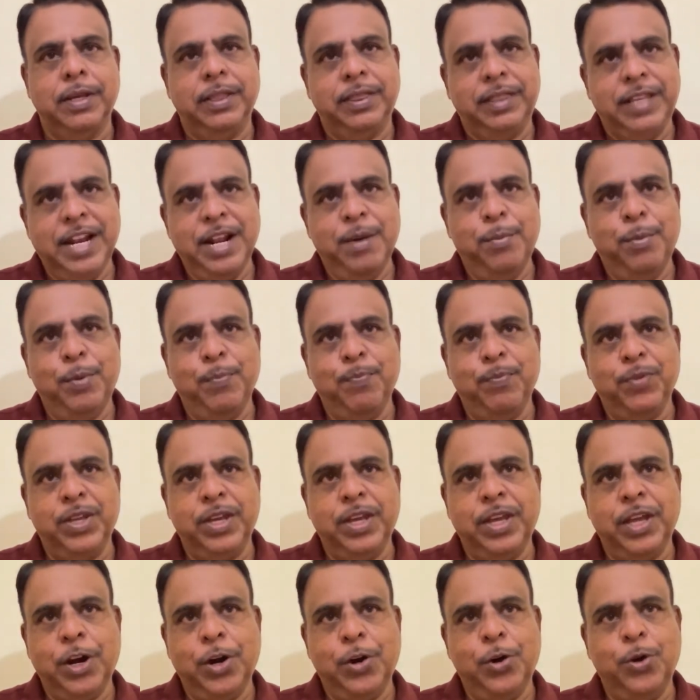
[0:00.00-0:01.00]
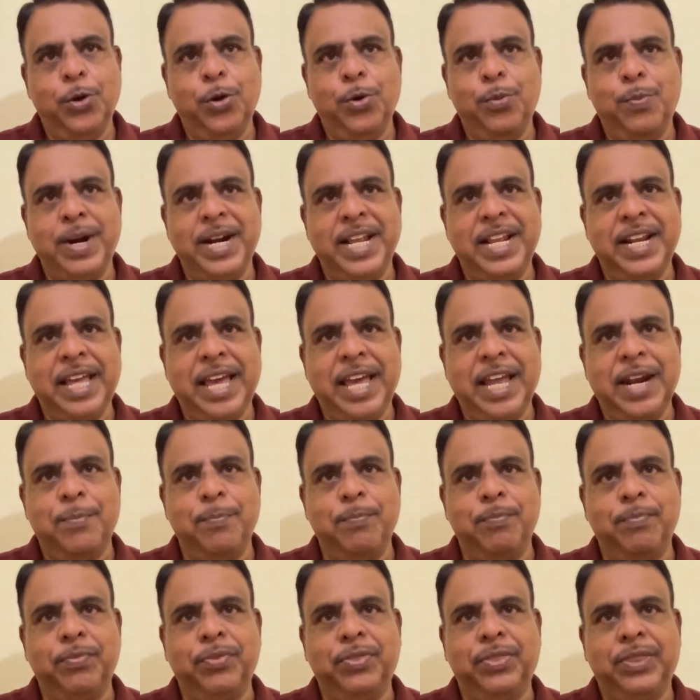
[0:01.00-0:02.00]
தினமும் இரண்டொரு மணி நேரம்
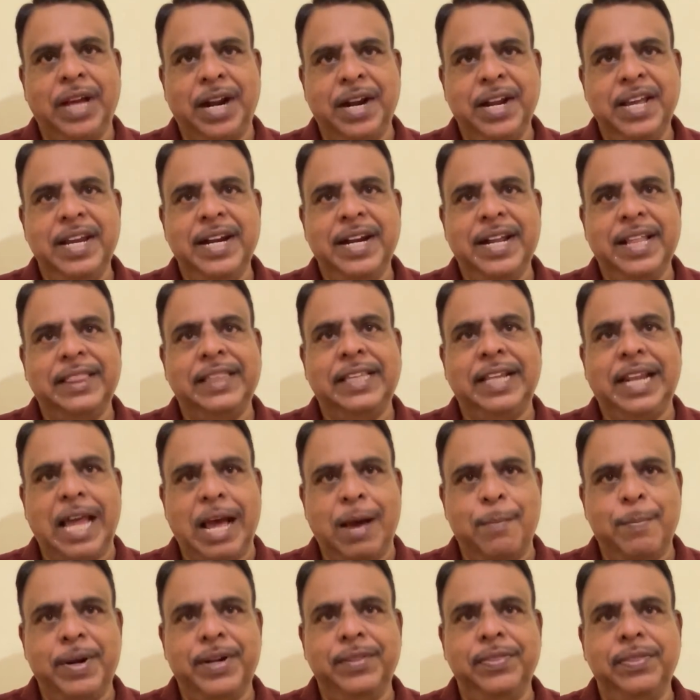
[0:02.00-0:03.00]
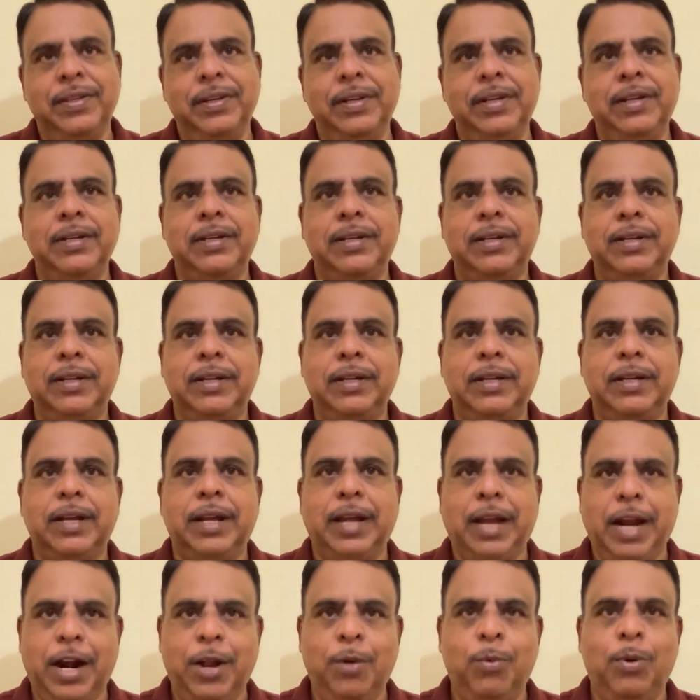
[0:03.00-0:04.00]
தனி இடத்தில் அமர்ந்து
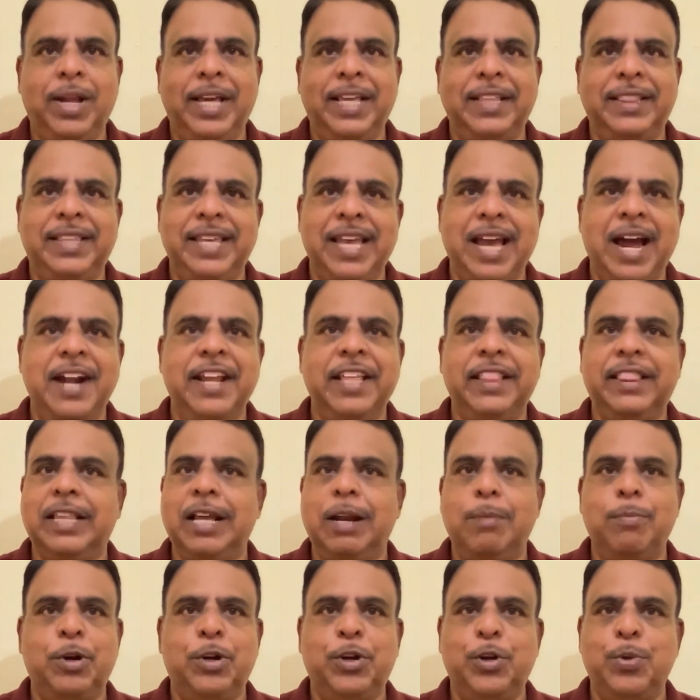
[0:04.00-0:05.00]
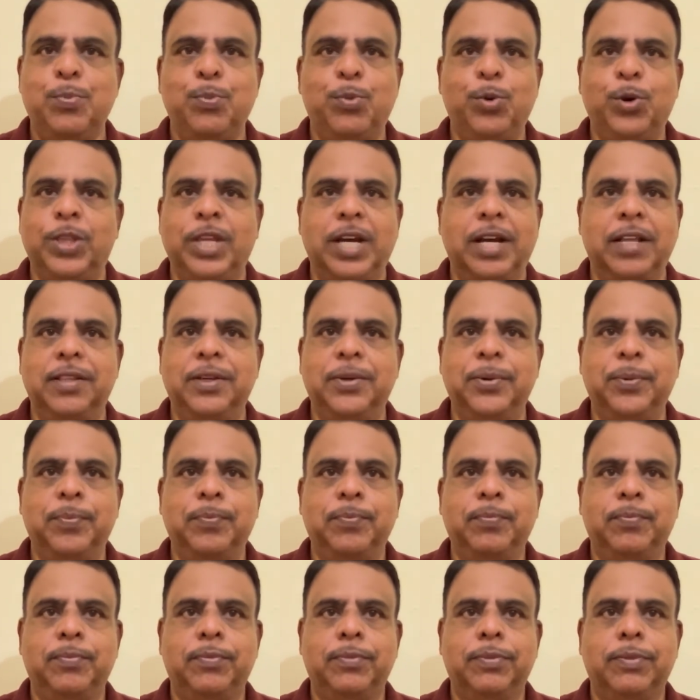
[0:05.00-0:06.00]
கடவுளை தியானித்தால் மட்டும் போதாது
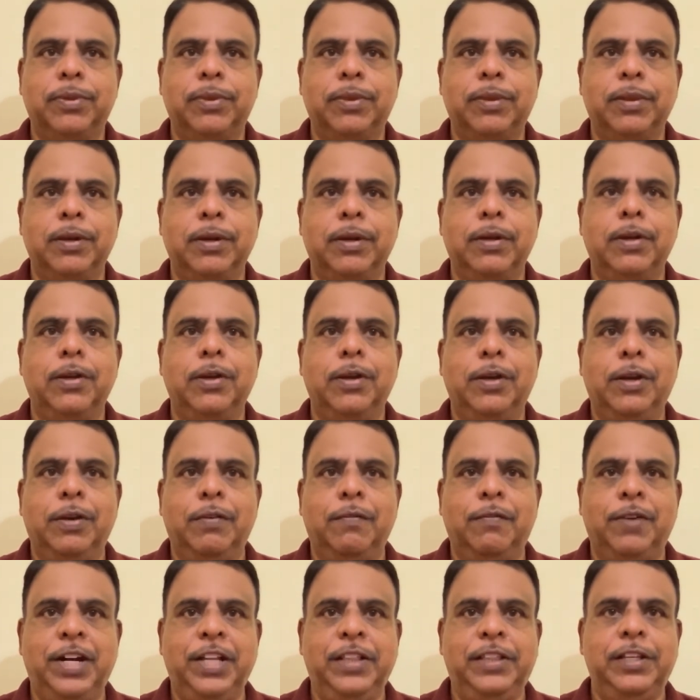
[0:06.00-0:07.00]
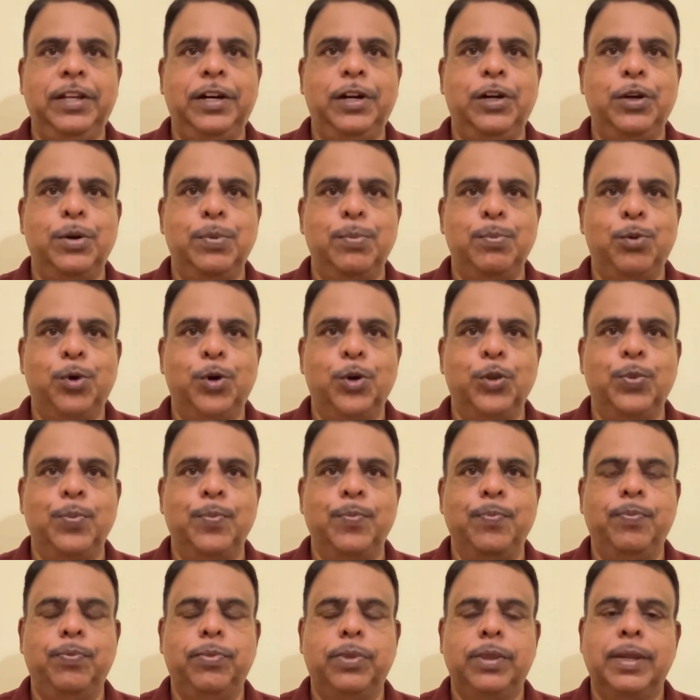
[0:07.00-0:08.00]
விழித்திருக்கும் போதும்
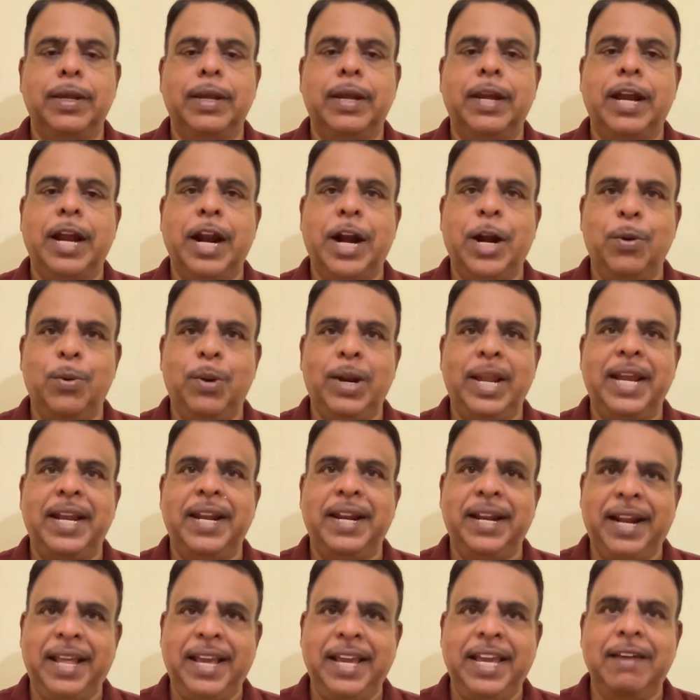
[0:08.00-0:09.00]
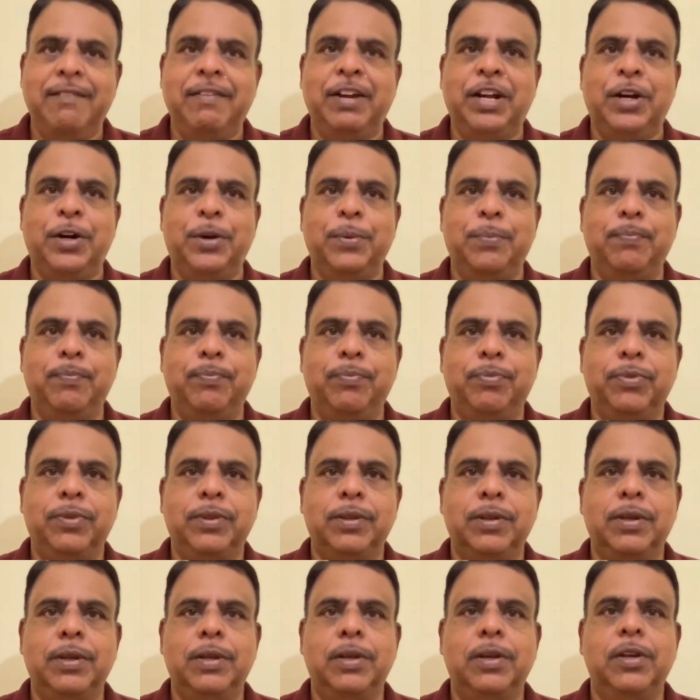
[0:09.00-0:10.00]
கடவுளை நினைக்க வேண்டும்
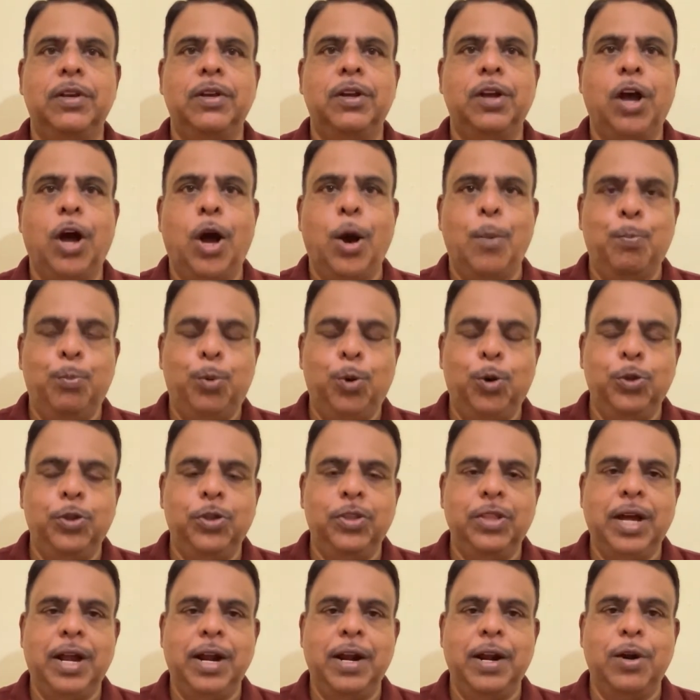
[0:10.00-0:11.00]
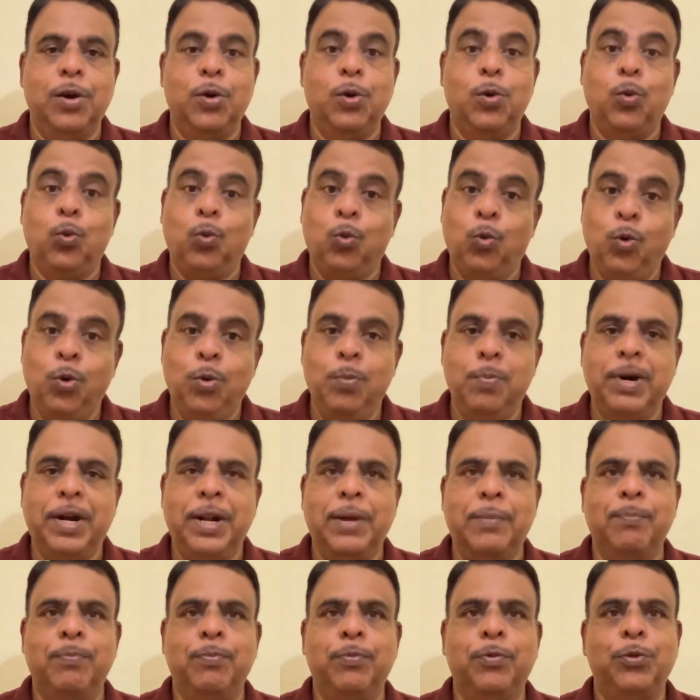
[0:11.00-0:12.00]
அப்போதுதான்
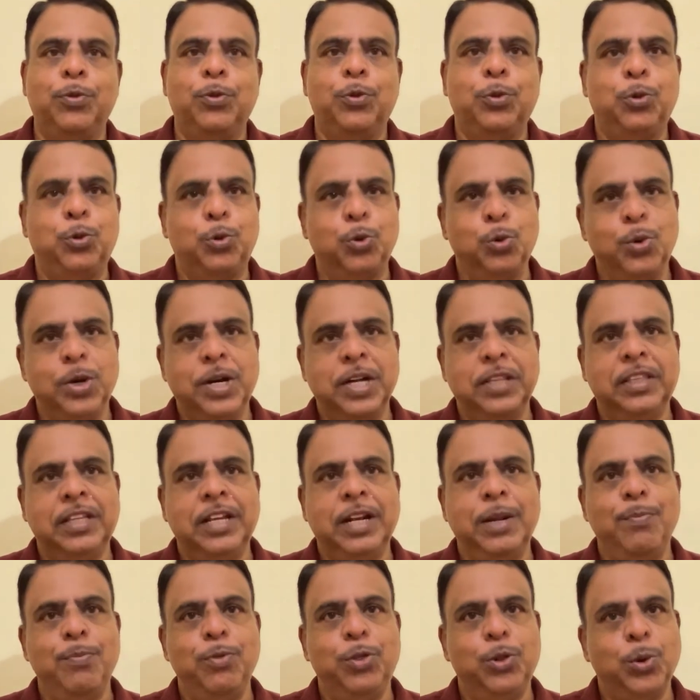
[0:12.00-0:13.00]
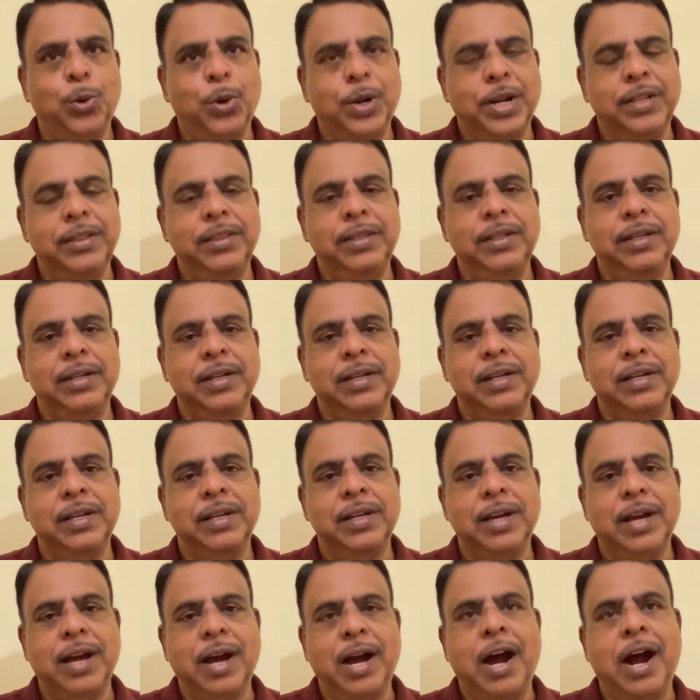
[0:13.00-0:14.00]
உள்மனம் தூக்கத்திலும் தொடர்ந்து
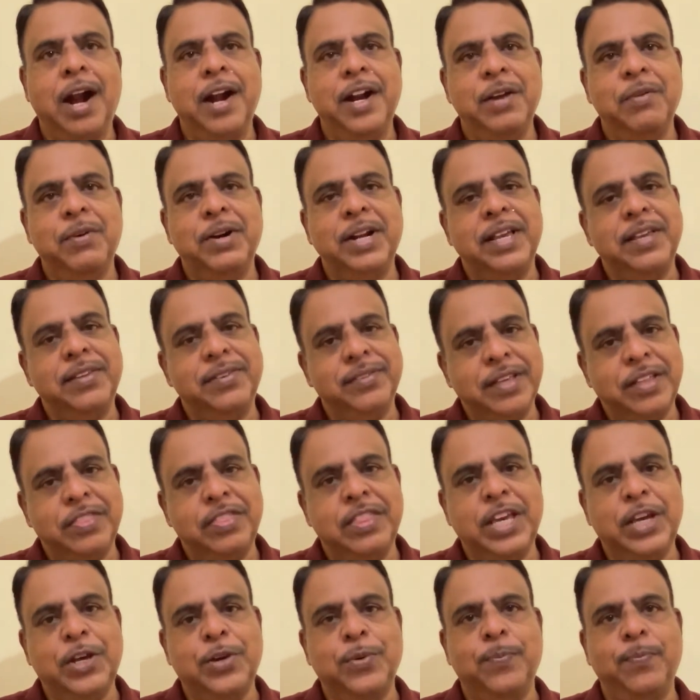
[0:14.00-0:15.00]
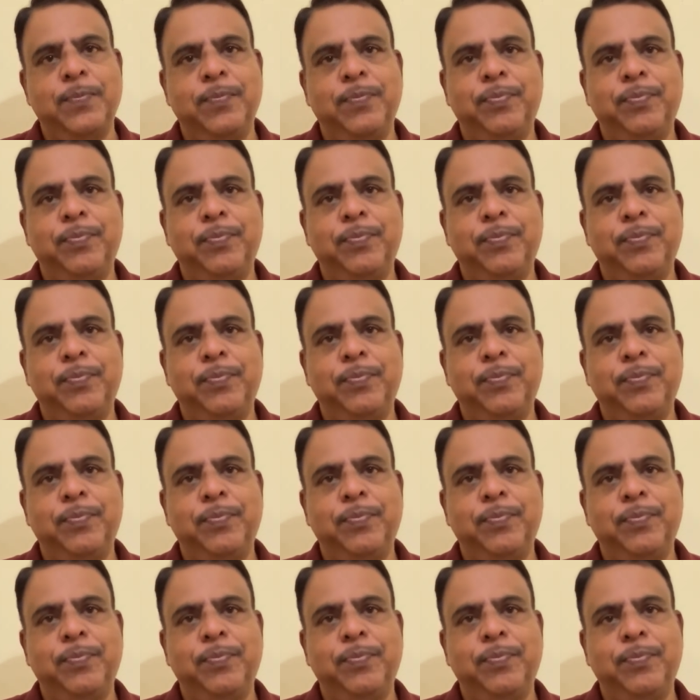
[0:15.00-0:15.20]
ஆண்டவனை சந்திக்கும்